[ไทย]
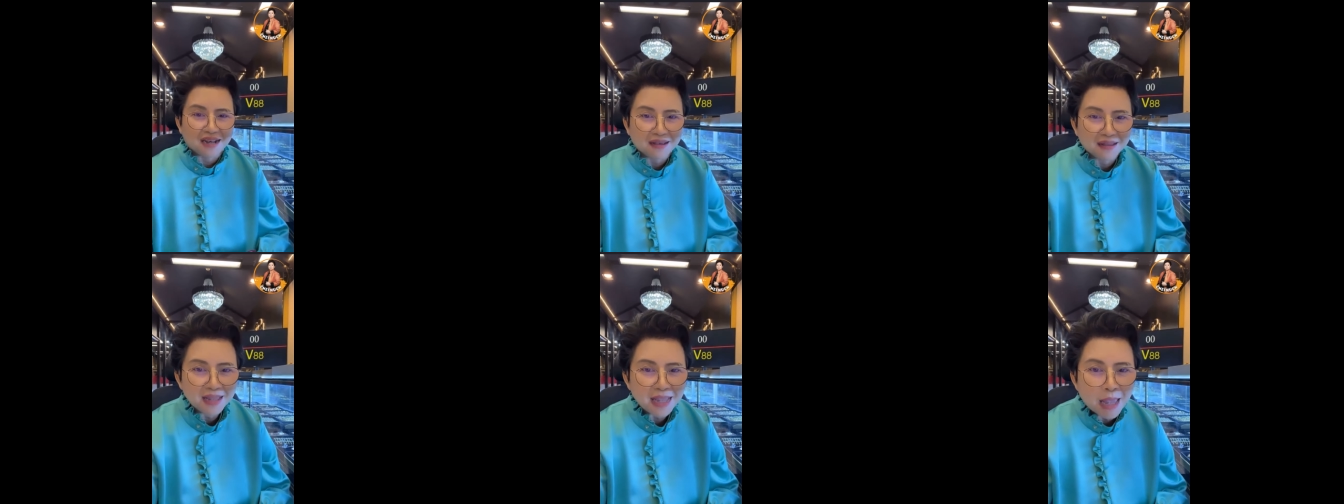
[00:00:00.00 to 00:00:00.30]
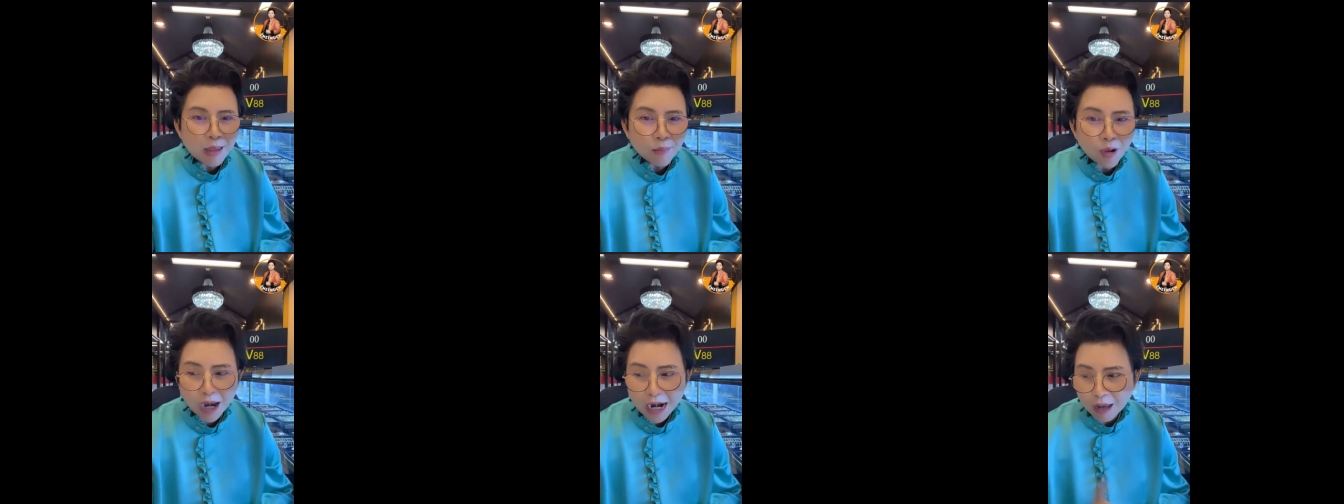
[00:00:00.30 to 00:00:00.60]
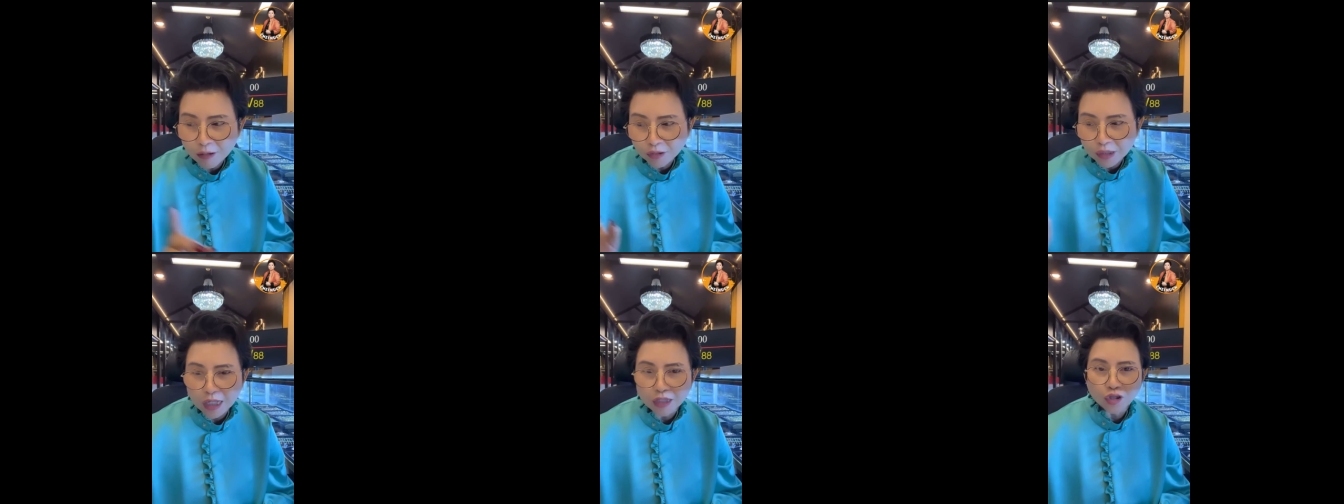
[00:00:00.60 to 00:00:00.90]
เพราะเราจะ
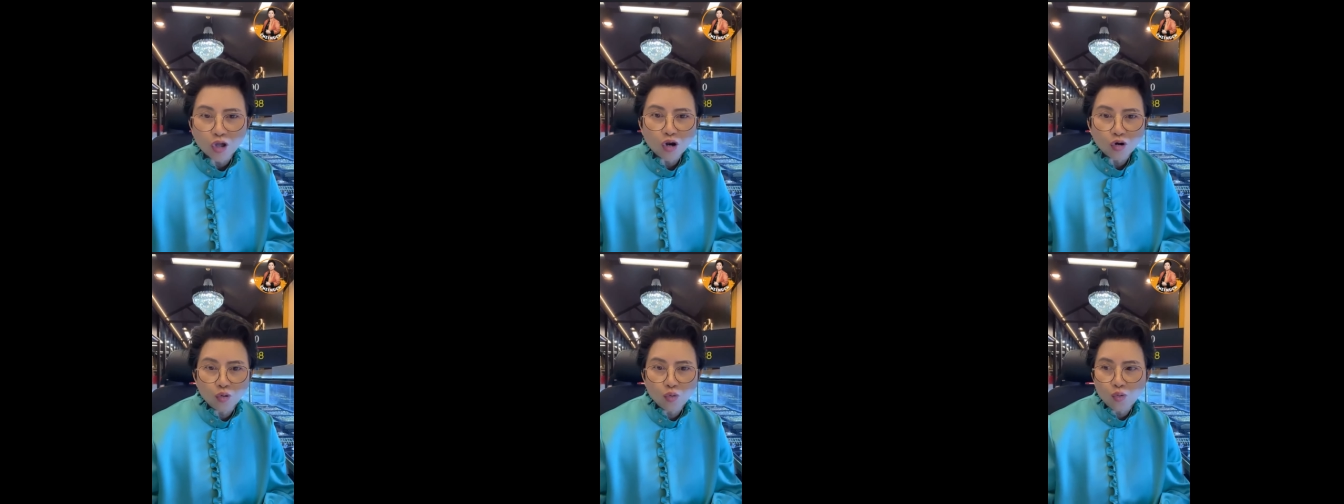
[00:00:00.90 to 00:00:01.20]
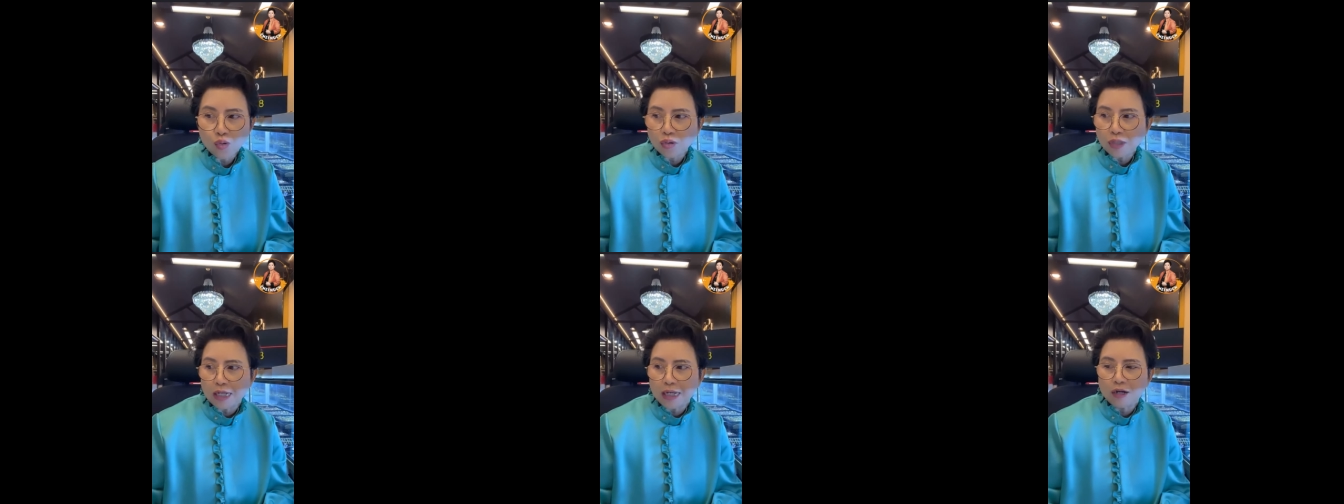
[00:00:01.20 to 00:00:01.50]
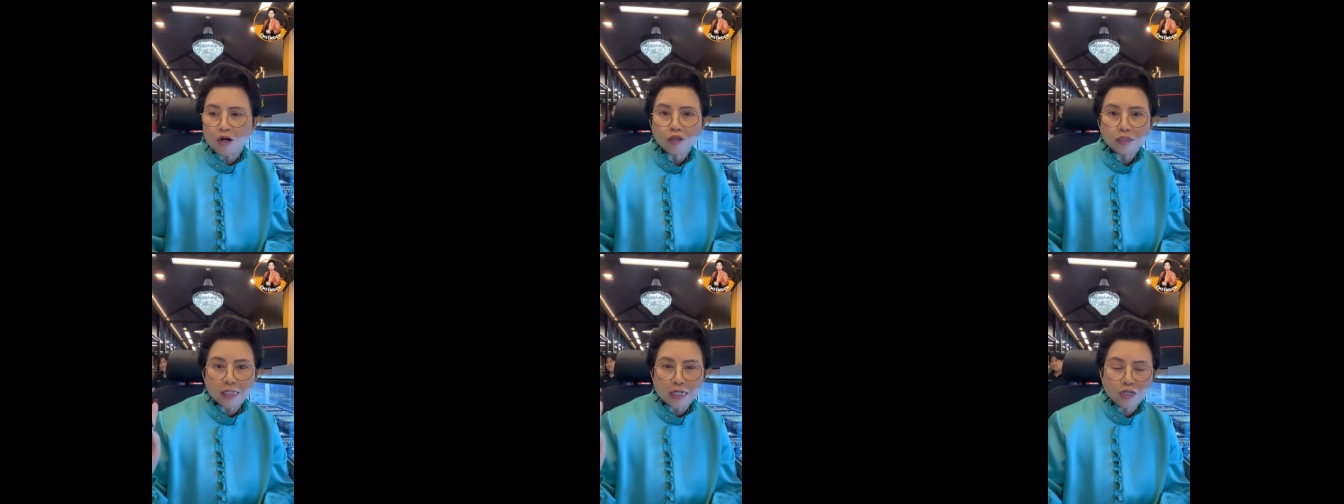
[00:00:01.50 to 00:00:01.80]
ต้องรู้นี่รส
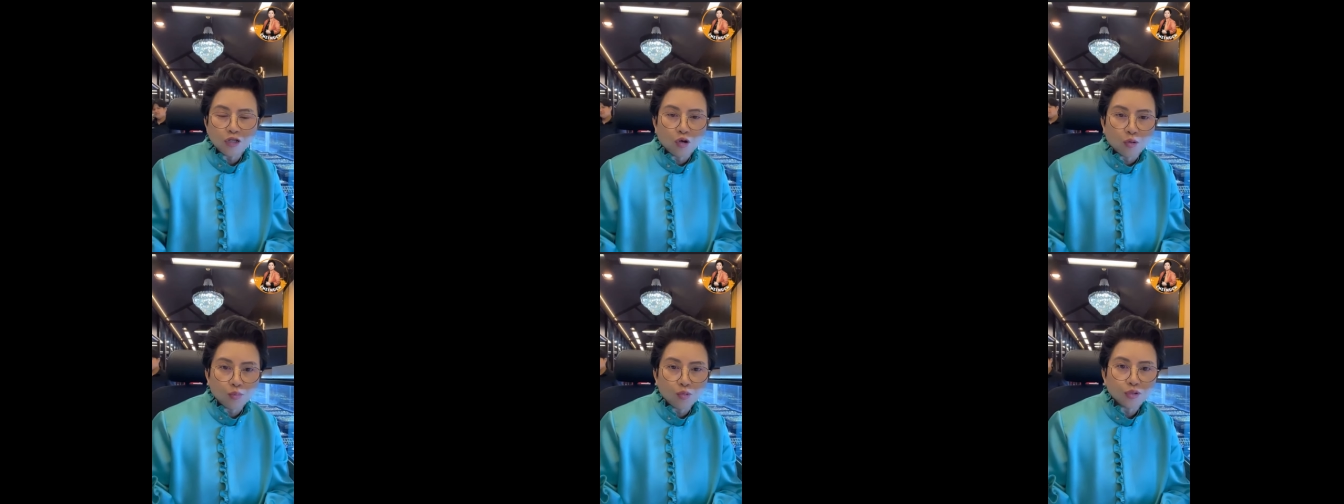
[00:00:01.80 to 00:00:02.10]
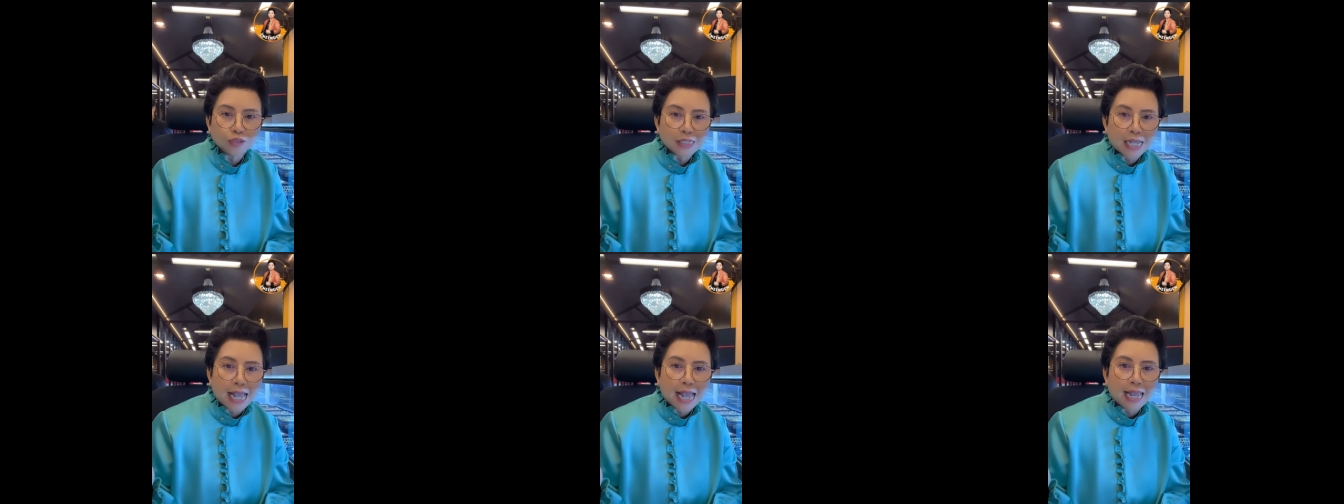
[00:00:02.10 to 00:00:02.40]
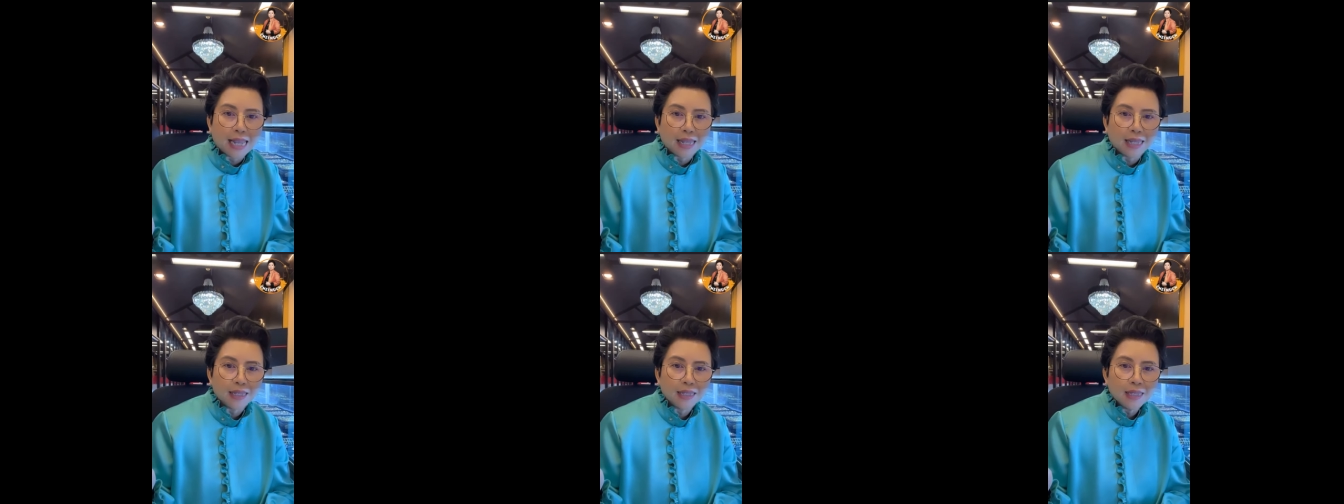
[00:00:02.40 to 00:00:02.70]
นิยมผู้ชาย
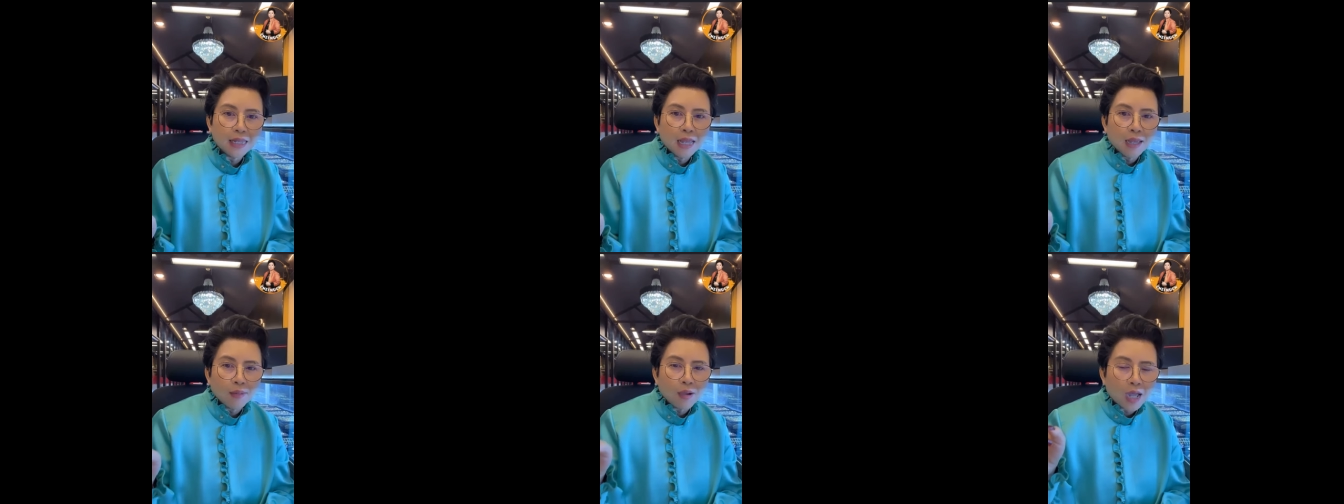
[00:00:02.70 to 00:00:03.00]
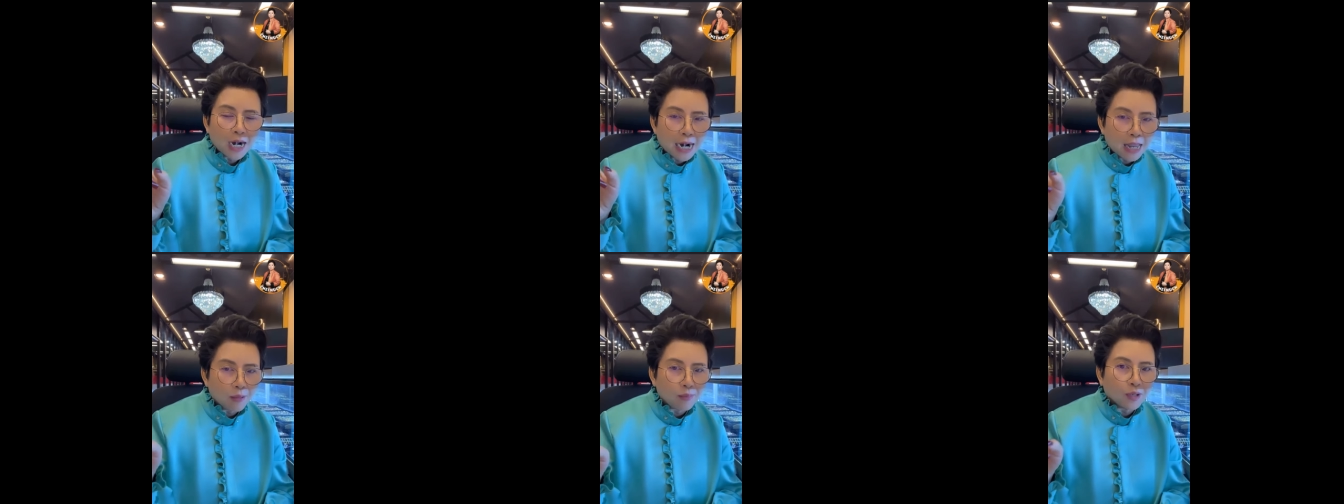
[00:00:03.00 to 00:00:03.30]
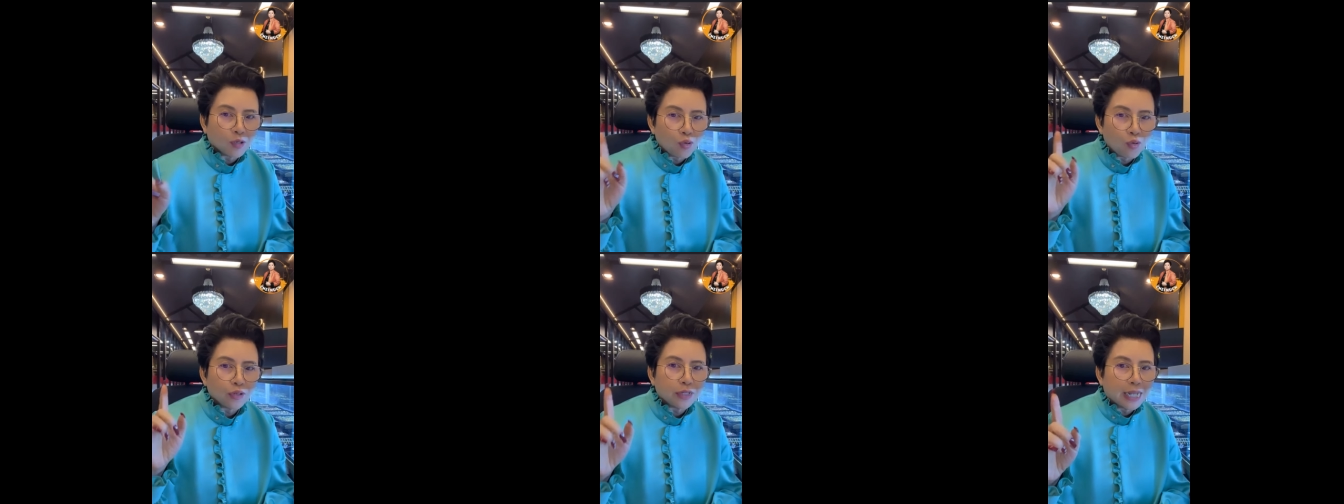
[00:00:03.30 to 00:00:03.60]
เพราะเราเป็นคน
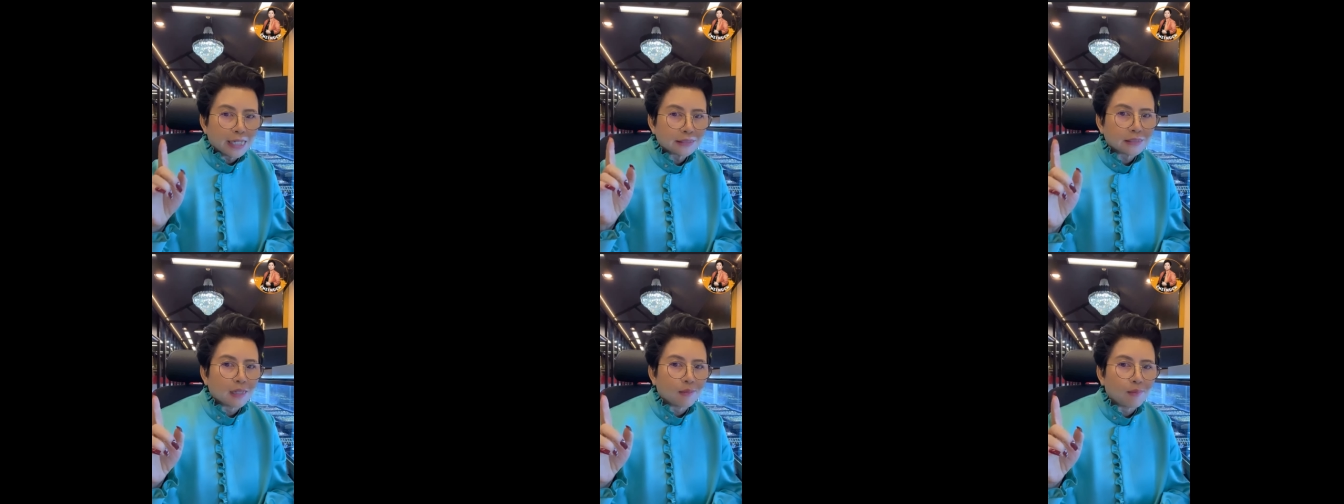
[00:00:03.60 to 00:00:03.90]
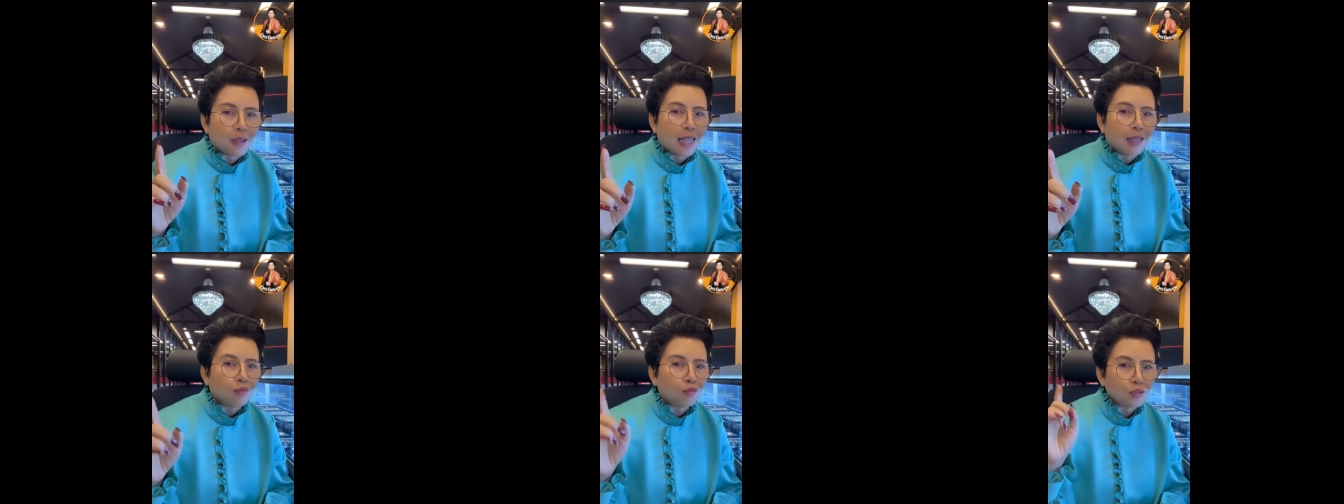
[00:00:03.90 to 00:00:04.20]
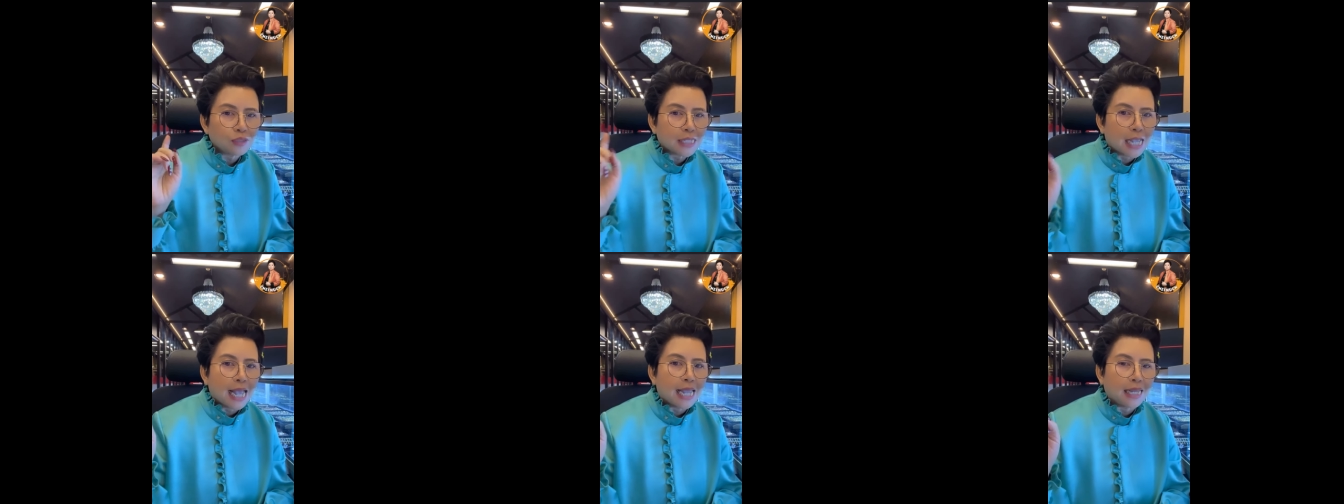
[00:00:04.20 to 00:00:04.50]
ทันสมัยผู้ชาย